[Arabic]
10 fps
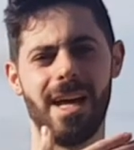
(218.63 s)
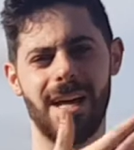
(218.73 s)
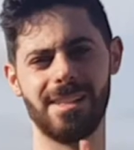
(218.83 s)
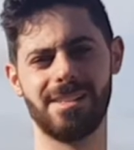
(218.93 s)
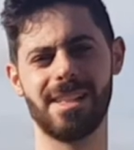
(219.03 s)

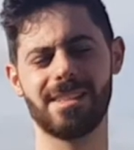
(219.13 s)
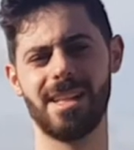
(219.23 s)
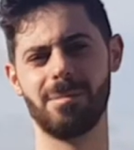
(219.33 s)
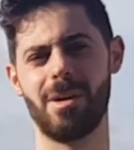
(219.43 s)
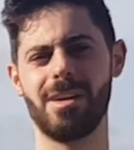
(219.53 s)
تزت
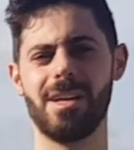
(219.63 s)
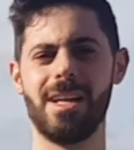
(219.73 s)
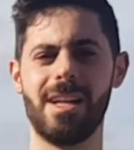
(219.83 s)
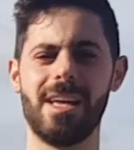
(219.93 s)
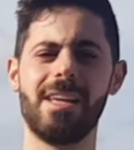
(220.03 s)
المي
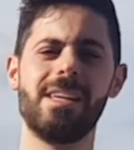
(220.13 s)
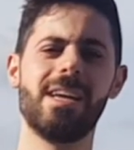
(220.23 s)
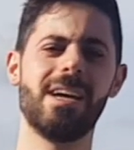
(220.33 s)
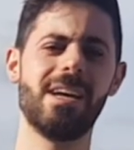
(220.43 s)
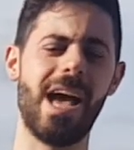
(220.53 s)
اللي
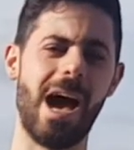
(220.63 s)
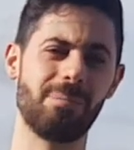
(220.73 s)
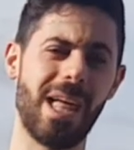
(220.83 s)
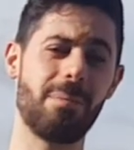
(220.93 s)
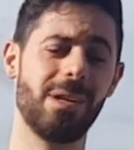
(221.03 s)
هي عم
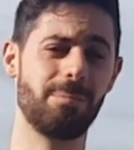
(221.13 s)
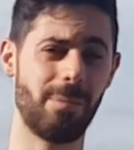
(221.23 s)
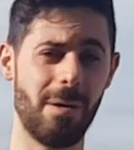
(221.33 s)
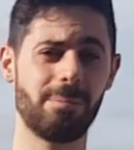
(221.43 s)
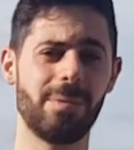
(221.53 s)
تعمل
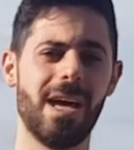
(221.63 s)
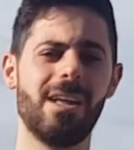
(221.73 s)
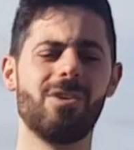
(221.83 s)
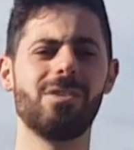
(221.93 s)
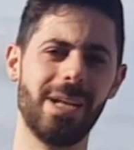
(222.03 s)
بامب
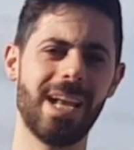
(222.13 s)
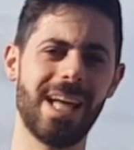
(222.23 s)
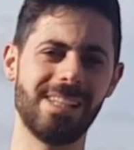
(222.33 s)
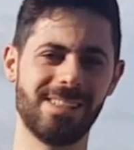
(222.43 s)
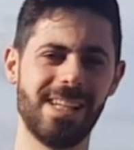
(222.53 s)
لهم من
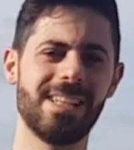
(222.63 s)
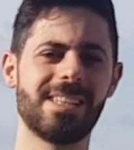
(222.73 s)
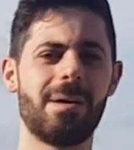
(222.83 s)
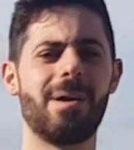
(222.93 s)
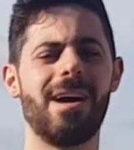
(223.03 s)
الخزان
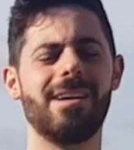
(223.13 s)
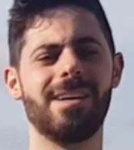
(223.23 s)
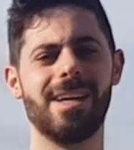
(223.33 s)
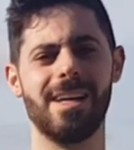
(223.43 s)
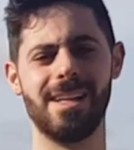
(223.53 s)
تبع
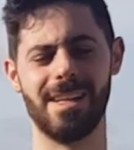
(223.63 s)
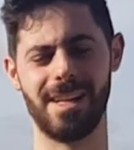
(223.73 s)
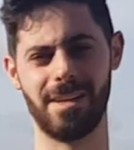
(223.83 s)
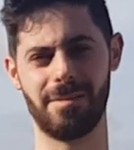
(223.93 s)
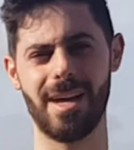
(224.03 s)

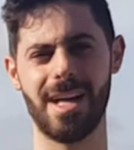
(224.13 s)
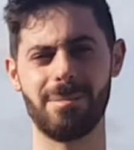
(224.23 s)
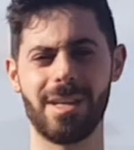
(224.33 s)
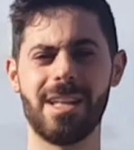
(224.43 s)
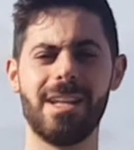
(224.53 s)
الدفاع
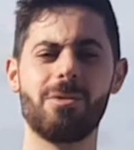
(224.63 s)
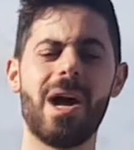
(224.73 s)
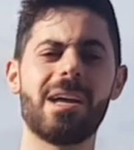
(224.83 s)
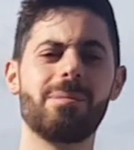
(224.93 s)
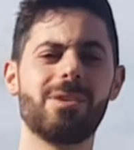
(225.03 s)
المدني
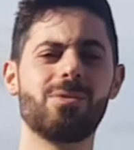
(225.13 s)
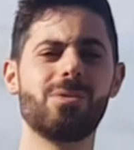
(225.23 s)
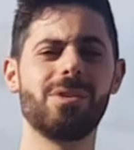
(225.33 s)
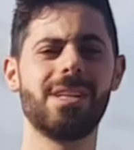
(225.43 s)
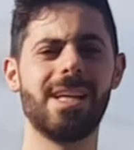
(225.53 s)
وهيك
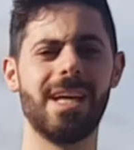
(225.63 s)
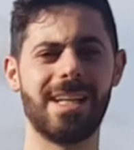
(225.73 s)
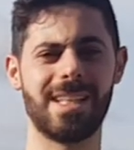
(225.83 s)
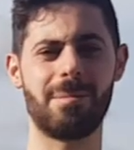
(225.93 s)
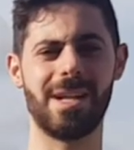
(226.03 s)
بتكون
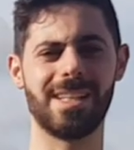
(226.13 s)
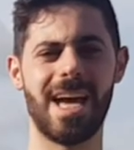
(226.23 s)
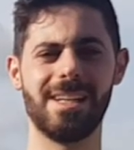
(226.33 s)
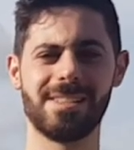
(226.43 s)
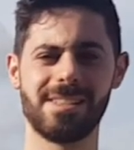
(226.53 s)
اكتملت
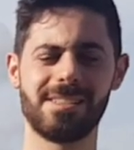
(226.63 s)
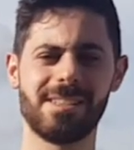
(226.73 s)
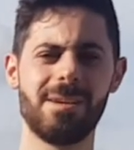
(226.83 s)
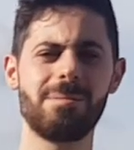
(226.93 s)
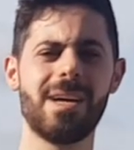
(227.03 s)
هيدي
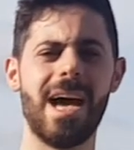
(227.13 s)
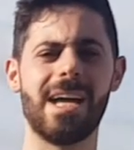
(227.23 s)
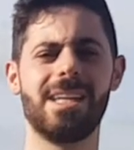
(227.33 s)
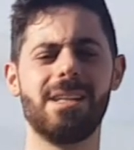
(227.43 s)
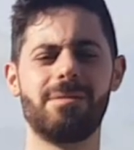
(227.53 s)
السيستم
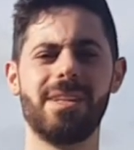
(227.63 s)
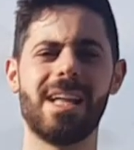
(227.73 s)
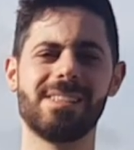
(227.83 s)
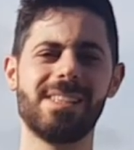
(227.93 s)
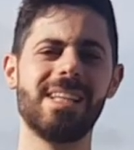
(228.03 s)
اكيد
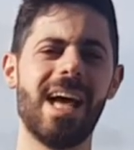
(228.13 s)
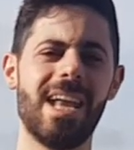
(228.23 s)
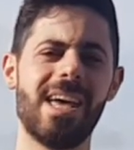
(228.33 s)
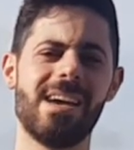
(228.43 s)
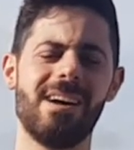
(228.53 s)
فينا نزيد
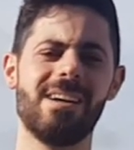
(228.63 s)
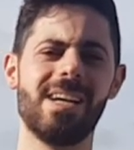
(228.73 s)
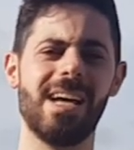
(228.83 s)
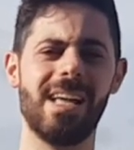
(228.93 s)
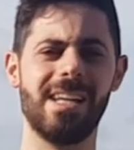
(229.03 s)
عليها
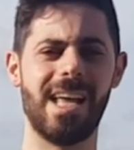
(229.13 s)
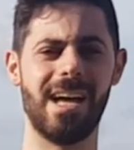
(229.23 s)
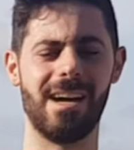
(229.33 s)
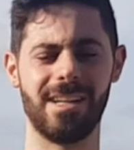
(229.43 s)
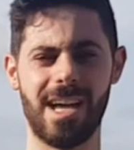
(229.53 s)

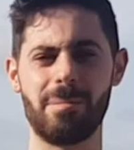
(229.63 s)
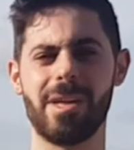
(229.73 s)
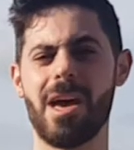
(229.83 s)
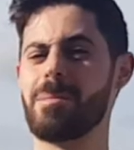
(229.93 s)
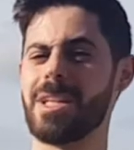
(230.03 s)
آه،
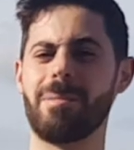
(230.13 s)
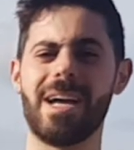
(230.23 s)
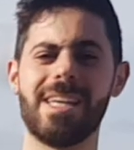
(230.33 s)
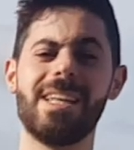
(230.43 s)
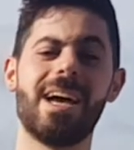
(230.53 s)
الكاميرا مثل ما
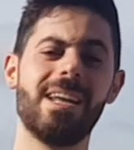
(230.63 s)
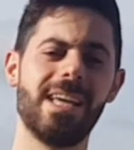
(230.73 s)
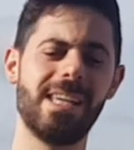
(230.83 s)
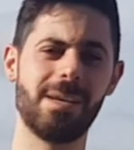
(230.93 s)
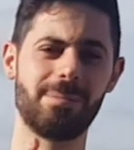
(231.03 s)
حكينا اللي
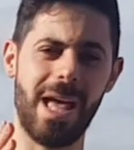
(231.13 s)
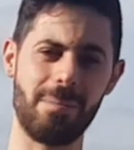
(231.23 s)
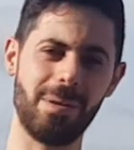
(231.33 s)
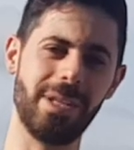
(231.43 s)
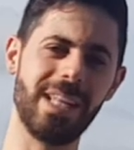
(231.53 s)
هي
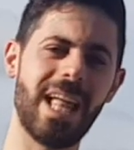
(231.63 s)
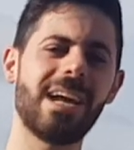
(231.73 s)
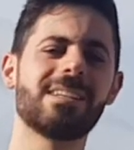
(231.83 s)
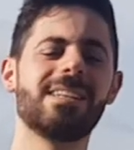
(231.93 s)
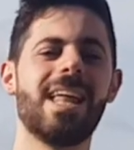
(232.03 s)
بتعمل
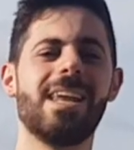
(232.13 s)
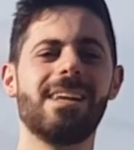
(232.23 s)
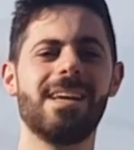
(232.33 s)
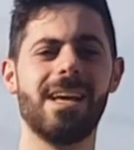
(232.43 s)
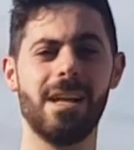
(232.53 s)
ديتكت
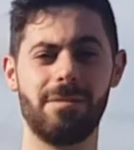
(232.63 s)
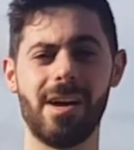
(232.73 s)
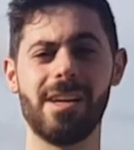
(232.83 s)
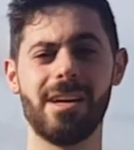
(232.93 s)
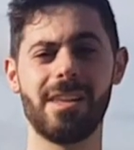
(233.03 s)

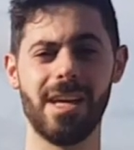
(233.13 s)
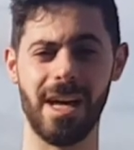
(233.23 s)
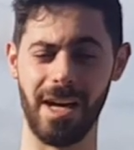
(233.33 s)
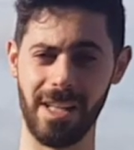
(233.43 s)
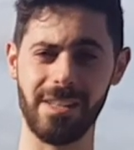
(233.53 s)
للفاير
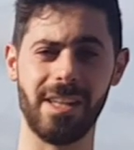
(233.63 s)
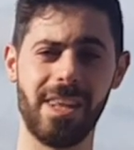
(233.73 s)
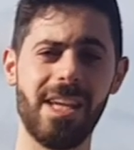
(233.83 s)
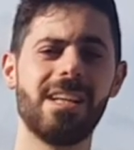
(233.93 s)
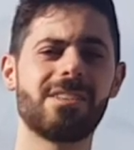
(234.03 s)
ان
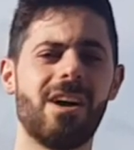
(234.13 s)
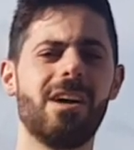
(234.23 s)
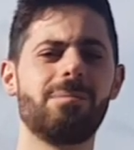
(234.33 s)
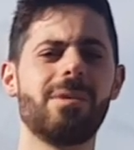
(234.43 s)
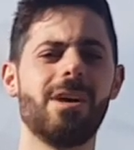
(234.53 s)
ريل
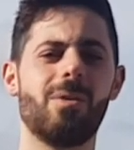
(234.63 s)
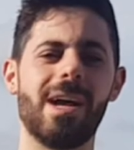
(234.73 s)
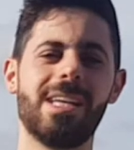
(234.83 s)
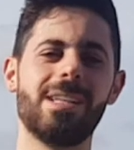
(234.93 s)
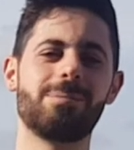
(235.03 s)
تايم
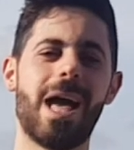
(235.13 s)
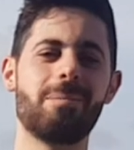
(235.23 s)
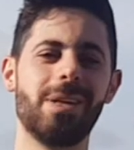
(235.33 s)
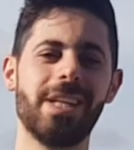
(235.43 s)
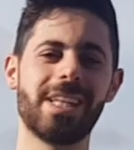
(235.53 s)
واكيد
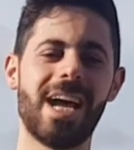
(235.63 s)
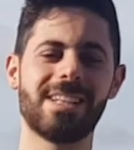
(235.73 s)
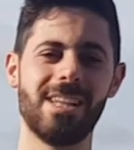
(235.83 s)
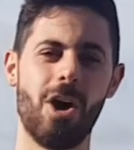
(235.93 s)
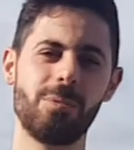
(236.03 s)
بتعمل
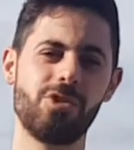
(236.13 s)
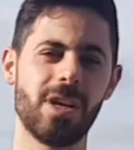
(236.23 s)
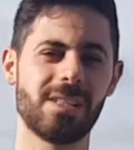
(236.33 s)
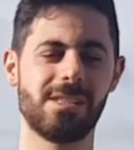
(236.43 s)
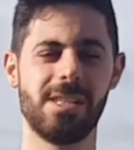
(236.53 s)
ديتكت
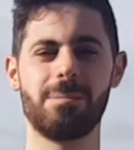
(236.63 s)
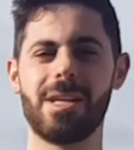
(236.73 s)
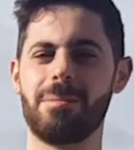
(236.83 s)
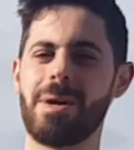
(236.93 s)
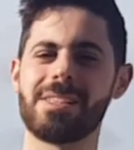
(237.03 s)
لاوبجكتس
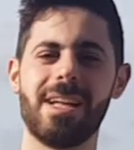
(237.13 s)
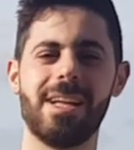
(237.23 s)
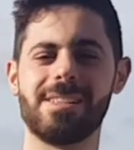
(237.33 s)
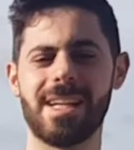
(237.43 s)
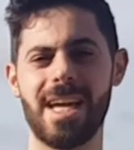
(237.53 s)
يمكن
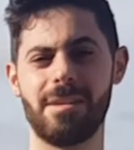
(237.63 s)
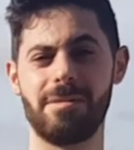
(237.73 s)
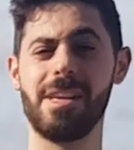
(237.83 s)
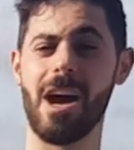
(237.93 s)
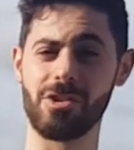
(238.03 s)
مثلا اذا كان
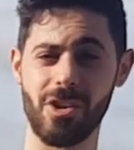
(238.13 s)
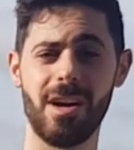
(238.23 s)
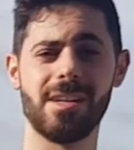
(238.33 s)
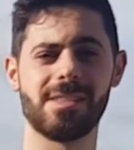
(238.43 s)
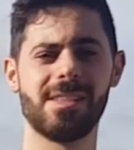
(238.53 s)
في
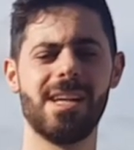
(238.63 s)
اشخاص